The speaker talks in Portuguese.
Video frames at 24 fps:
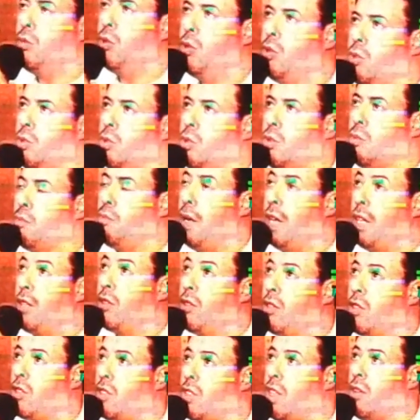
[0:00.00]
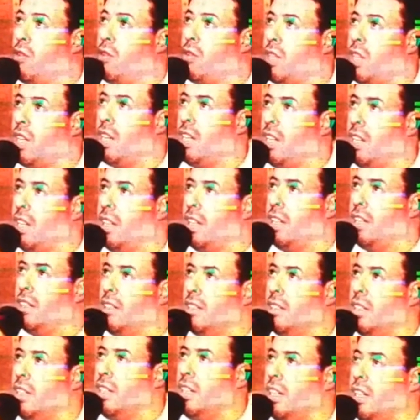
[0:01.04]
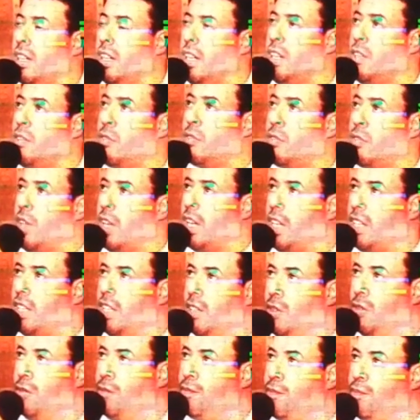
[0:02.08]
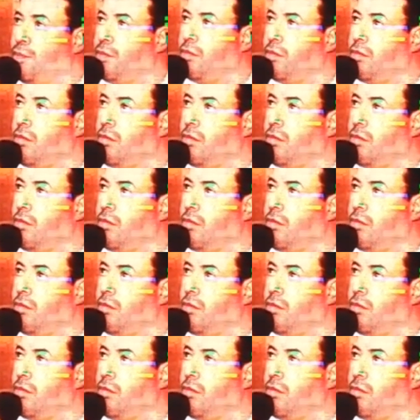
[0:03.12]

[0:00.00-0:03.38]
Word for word: o mundo, para o seu querer, e venham